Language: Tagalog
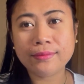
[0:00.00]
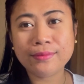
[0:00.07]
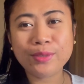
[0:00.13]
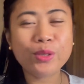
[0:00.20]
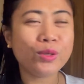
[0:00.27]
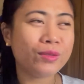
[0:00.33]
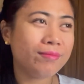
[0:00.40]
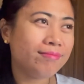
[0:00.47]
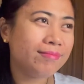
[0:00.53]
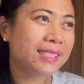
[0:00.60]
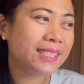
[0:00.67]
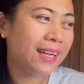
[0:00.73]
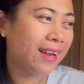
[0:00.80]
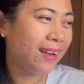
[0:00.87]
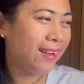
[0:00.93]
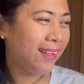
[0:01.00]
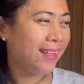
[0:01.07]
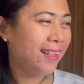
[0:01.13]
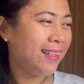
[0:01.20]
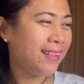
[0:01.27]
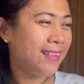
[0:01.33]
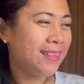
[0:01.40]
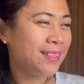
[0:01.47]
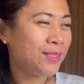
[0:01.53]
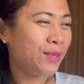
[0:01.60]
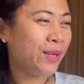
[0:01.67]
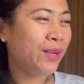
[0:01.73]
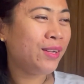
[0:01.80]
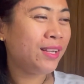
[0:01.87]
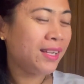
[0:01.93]
yun, basta so
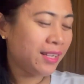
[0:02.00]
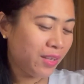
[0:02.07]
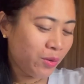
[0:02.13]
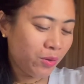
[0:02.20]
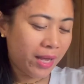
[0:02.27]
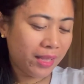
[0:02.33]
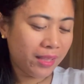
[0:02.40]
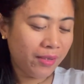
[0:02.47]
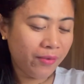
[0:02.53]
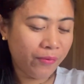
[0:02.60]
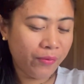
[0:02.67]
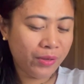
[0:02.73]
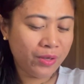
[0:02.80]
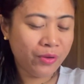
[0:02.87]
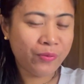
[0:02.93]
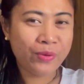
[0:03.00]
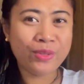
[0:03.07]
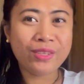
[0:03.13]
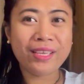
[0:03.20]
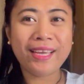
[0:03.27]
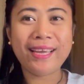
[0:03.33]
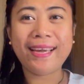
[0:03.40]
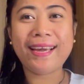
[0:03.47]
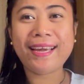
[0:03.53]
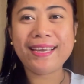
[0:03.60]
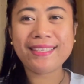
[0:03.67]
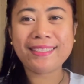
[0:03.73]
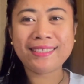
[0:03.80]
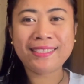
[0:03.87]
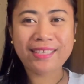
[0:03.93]
ayun lang yung ating video for today guys
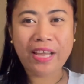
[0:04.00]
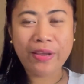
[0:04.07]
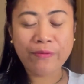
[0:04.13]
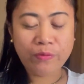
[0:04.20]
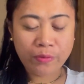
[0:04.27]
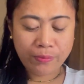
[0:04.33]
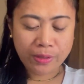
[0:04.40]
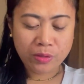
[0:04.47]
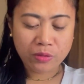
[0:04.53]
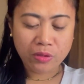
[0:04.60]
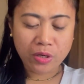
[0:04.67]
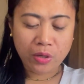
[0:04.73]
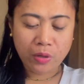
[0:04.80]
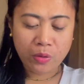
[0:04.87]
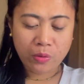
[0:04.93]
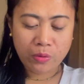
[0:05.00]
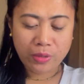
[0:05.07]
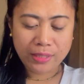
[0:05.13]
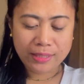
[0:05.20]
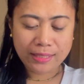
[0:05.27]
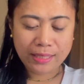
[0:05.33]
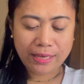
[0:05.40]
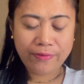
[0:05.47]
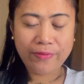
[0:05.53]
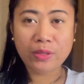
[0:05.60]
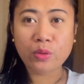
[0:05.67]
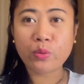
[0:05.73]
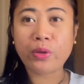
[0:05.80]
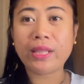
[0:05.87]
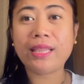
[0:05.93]
it's time for me to go, it's 11.20
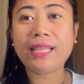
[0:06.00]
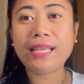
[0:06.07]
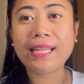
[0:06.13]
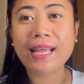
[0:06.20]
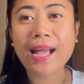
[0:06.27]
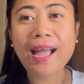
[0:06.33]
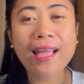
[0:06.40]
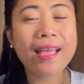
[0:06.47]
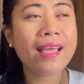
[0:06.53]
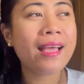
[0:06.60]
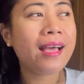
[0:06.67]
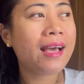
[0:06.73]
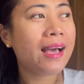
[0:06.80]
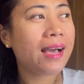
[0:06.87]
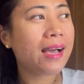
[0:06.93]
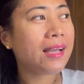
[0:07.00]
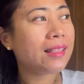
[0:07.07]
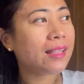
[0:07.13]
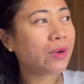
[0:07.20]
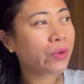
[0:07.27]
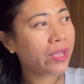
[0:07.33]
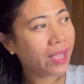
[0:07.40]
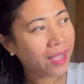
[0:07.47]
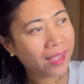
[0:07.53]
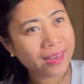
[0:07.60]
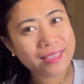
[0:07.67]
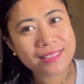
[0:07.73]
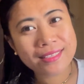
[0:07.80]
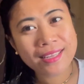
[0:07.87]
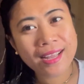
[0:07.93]
na at ako'y
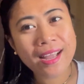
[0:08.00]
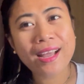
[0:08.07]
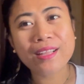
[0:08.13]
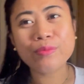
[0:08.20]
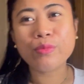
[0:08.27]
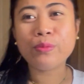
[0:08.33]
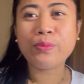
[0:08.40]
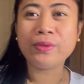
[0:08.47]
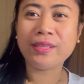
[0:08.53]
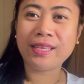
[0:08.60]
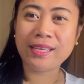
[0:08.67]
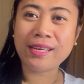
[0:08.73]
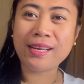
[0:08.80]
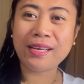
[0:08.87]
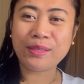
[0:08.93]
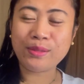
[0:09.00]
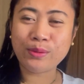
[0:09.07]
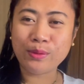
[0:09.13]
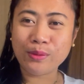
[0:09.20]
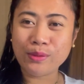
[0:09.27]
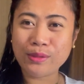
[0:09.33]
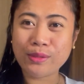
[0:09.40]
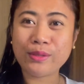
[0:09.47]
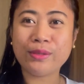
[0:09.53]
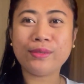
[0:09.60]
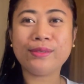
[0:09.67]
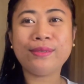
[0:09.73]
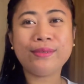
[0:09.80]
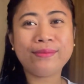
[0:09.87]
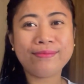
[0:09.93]
aalis na at pupunta na ng school so